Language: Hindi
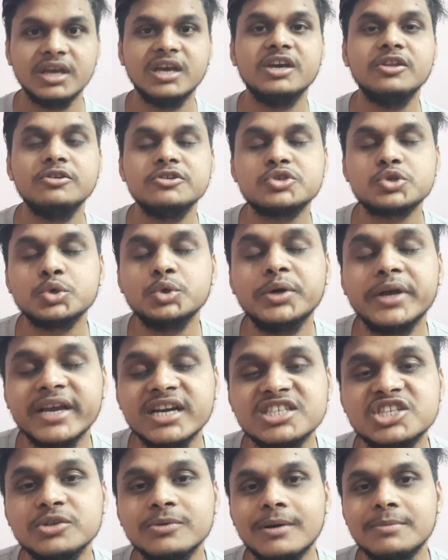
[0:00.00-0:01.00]
हे दोस्तों
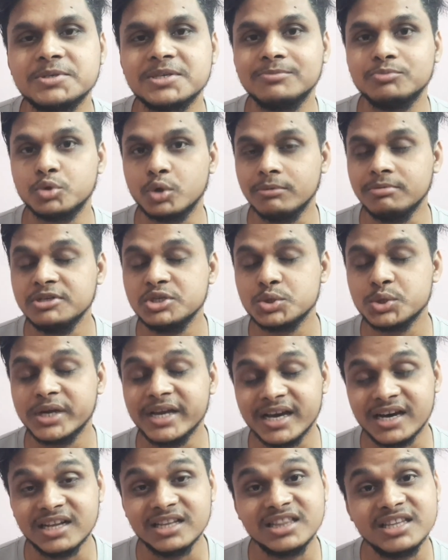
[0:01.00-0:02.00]
कैसे हो आप सब तो अभी जो
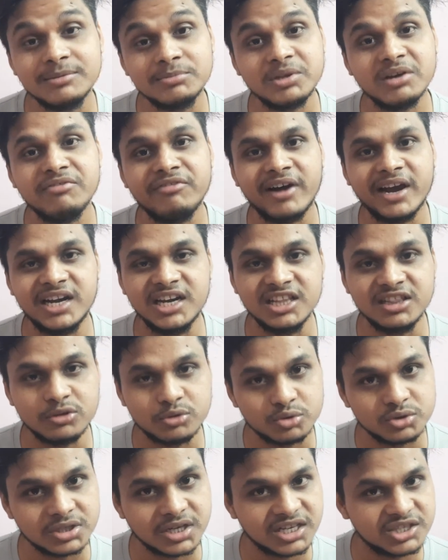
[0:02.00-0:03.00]
है अंतिम द फाइनल
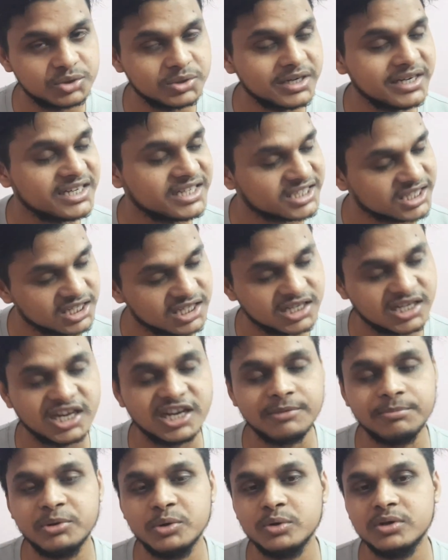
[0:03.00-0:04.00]
टूथ का जो है टेलर का
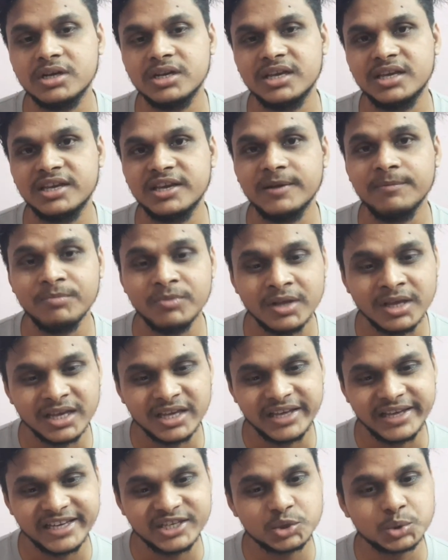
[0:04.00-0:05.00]
रिव्यू करेंगे
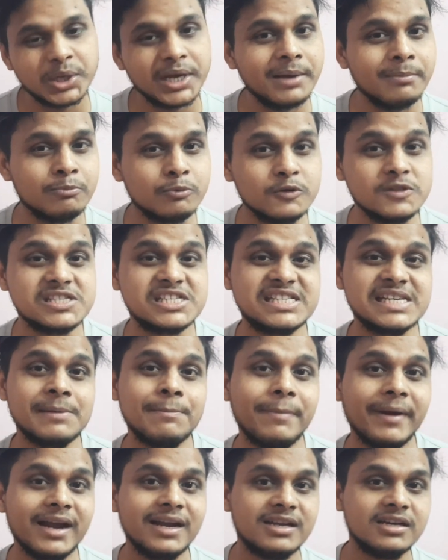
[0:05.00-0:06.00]
ये जो है मुलसी
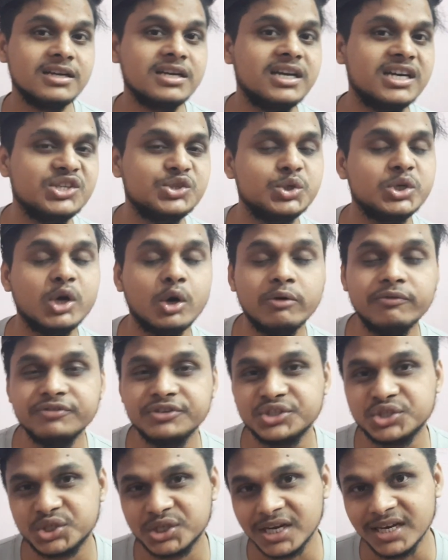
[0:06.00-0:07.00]
पैटर्न का जो है
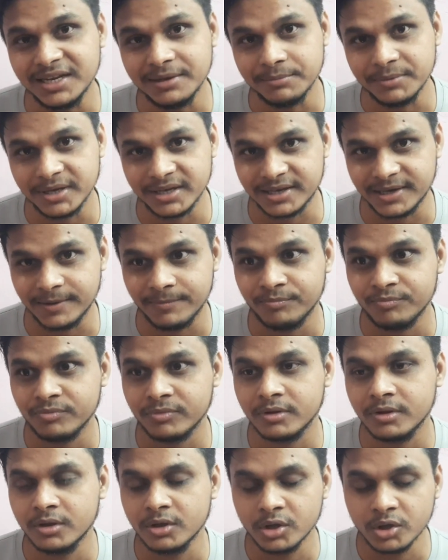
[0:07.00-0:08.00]
ऑफिशियल रीमेक है
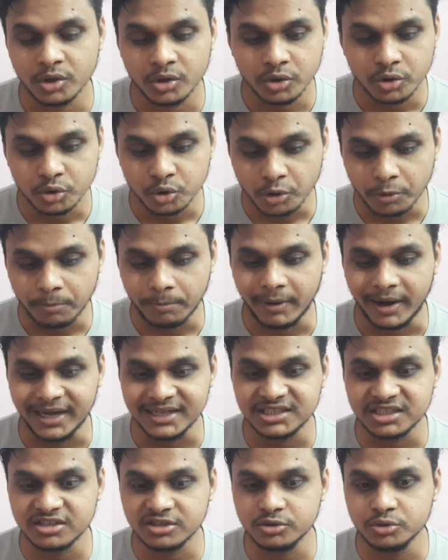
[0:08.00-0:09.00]
तो
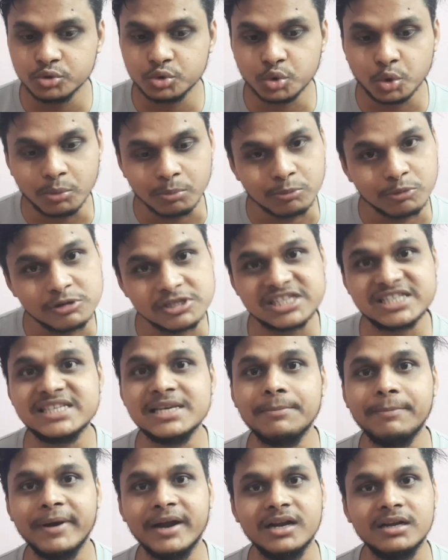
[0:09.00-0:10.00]
बात करूँ तो
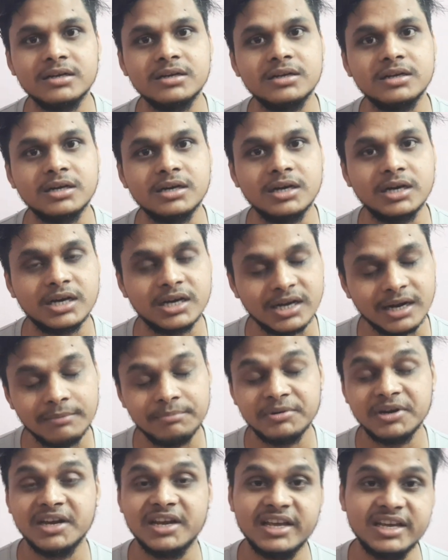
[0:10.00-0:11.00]
मुलसी पैटर्न अगर
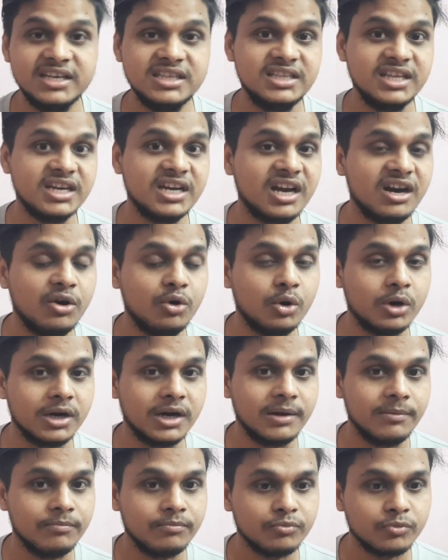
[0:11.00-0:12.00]
आपने नहीं देखा होगा